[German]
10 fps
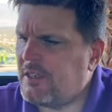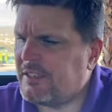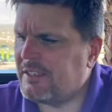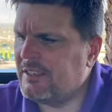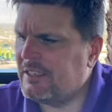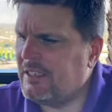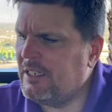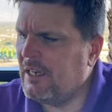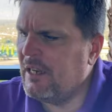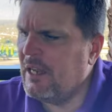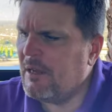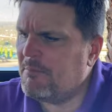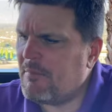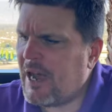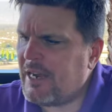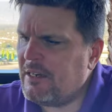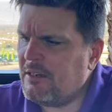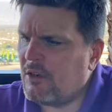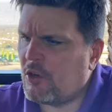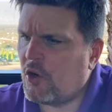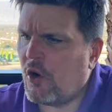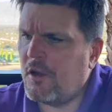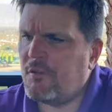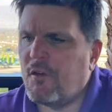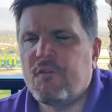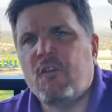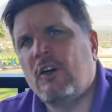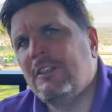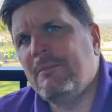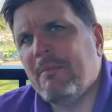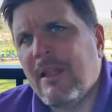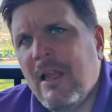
Das sind die Meilenkäufe von